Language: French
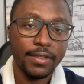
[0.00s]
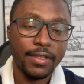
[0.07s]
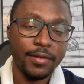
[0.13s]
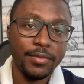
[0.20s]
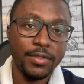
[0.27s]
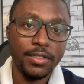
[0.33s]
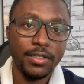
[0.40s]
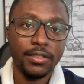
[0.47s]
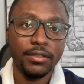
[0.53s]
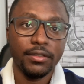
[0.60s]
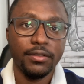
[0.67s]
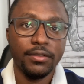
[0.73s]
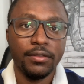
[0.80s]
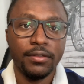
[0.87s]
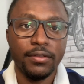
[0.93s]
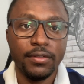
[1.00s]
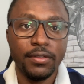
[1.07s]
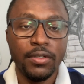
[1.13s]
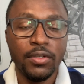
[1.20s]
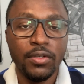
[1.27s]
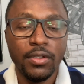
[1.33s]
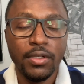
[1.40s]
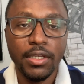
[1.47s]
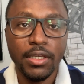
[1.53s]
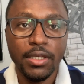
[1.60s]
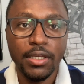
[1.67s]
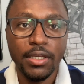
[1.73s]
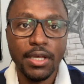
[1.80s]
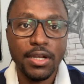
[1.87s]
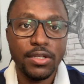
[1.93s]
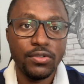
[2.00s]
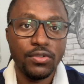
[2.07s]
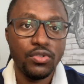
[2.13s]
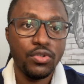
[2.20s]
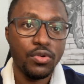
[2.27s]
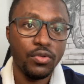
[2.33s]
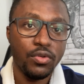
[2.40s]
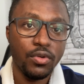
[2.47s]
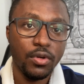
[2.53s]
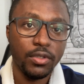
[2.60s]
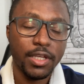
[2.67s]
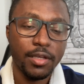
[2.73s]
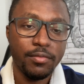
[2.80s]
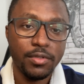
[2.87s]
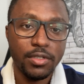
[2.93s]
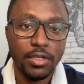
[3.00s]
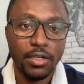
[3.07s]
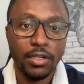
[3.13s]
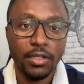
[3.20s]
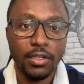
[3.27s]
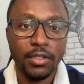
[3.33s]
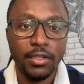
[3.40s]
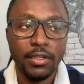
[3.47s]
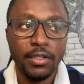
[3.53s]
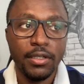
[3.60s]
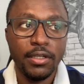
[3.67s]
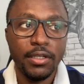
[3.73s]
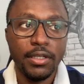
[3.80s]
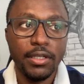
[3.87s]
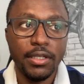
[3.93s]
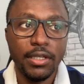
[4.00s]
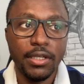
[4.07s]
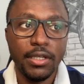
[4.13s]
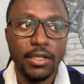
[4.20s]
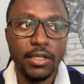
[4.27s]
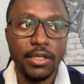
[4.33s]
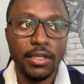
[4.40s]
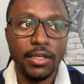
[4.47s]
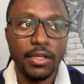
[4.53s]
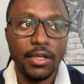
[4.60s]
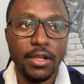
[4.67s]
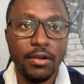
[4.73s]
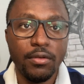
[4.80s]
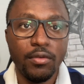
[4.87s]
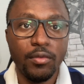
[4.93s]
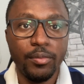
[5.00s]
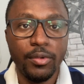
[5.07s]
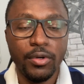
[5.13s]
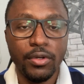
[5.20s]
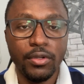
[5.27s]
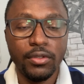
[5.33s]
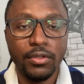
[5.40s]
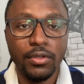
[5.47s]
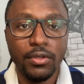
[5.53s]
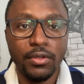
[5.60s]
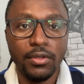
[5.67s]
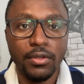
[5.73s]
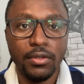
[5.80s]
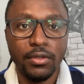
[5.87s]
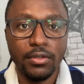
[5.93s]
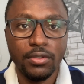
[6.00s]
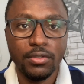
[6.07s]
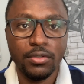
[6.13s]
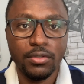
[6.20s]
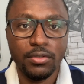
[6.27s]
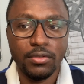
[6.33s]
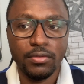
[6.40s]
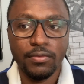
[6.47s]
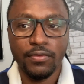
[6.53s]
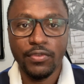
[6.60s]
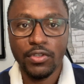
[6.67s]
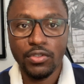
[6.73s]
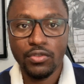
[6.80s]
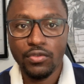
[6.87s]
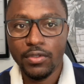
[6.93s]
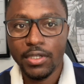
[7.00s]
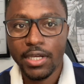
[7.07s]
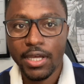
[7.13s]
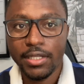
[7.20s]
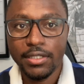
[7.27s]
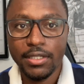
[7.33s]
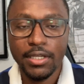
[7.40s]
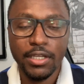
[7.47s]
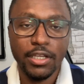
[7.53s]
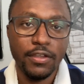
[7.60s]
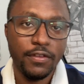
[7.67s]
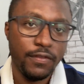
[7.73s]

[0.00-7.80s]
d'Abidjan et elle est située au nord d'Abidjan et elle comporte 28 euh, quartiers et